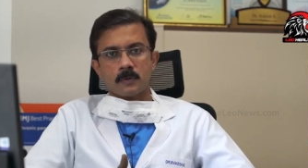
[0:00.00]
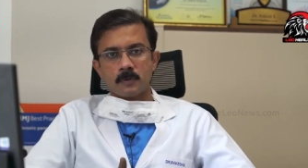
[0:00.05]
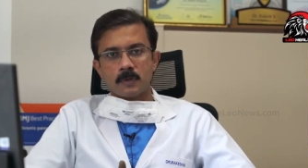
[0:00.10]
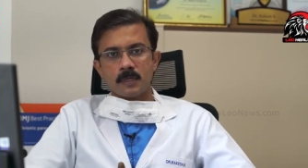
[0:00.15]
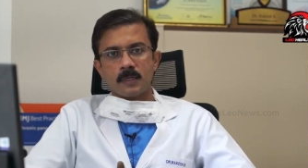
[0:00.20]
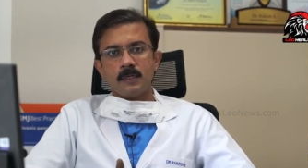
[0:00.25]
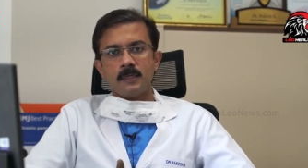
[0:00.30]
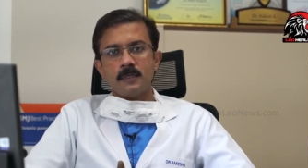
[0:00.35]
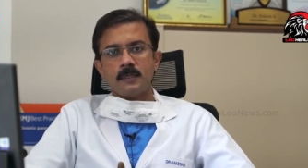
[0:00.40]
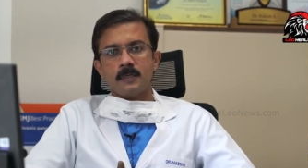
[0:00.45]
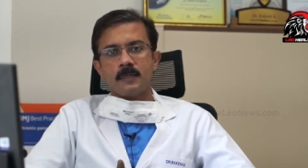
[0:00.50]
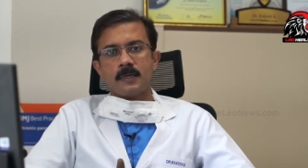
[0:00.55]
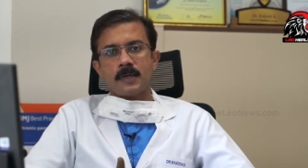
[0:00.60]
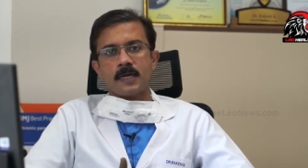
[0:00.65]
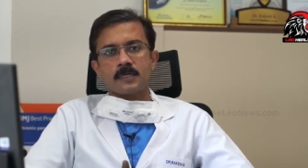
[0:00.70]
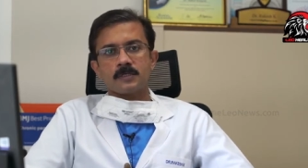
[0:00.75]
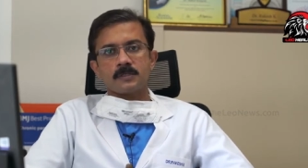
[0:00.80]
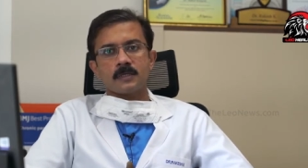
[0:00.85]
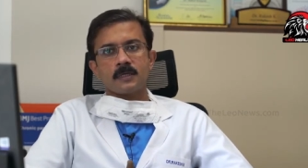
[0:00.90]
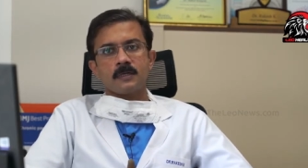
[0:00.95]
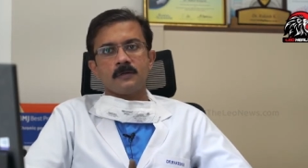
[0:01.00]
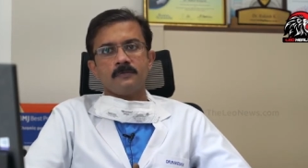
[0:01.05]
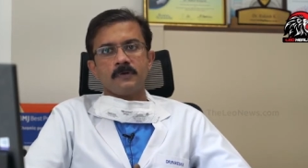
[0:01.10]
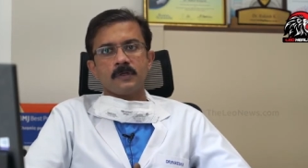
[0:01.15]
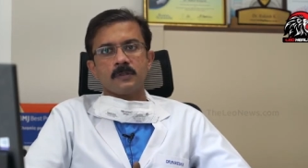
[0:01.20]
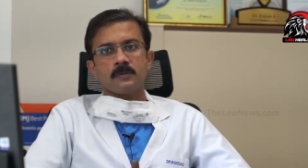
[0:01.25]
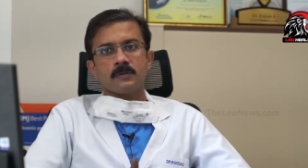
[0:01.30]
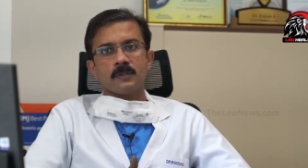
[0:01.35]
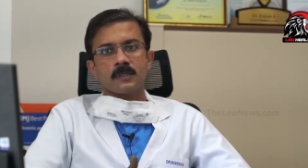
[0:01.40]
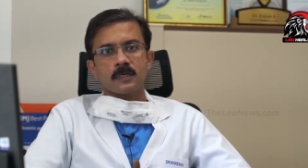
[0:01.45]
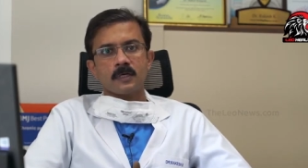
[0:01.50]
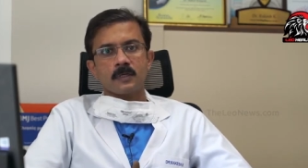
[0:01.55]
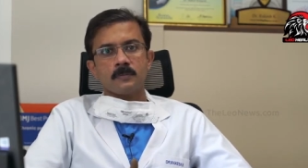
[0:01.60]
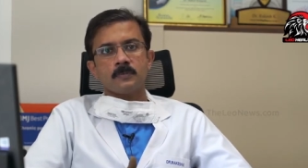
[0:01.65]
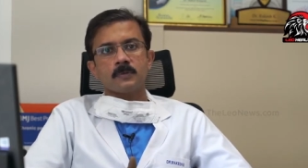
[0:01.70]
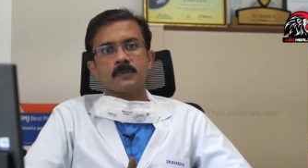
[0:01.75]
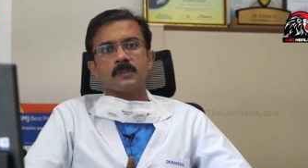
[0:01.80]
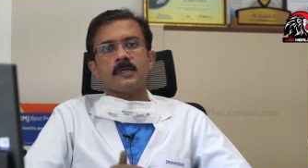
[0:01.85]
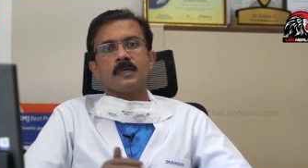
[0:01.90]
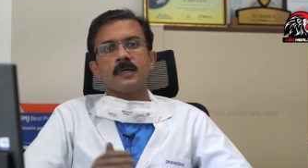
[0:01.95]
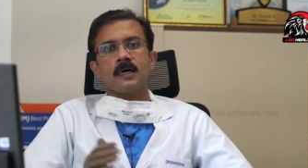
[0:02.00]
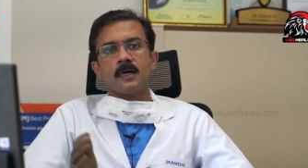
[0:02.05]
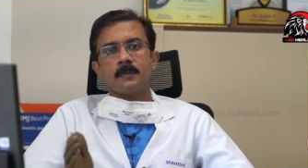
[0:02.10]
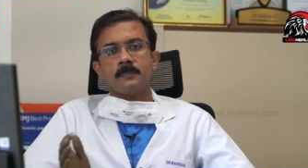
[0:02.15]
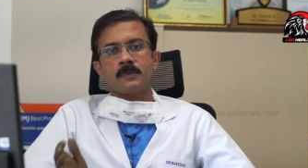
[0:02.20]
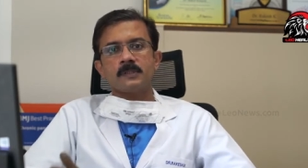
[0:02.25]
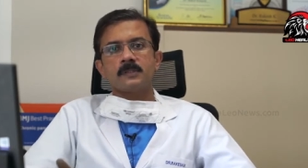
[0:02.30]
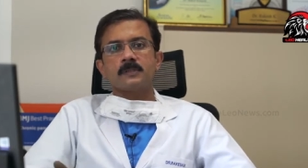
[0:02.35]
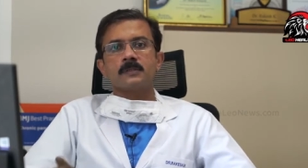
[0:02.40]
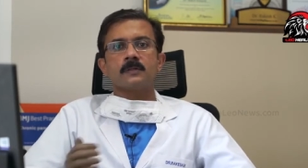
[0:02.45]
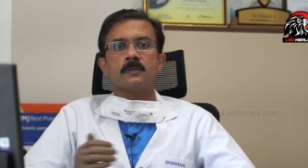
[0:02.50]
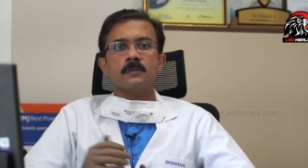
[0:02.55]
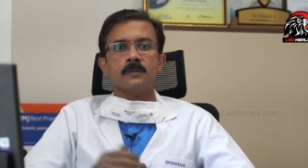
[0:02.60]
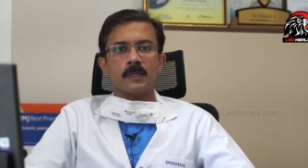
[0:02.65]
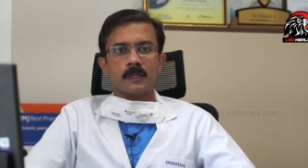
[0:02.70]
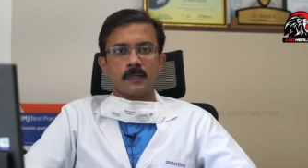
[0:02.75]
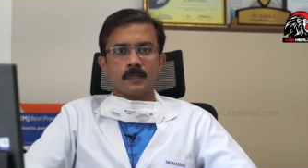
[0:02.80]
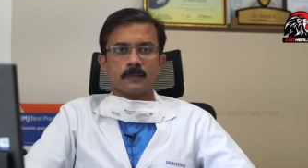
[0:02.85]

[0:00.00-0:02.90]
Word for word: రొటీన్ న్యాచురల్ వేతో తగ్గకపోతే ఆ పద్ధతుల్లోకి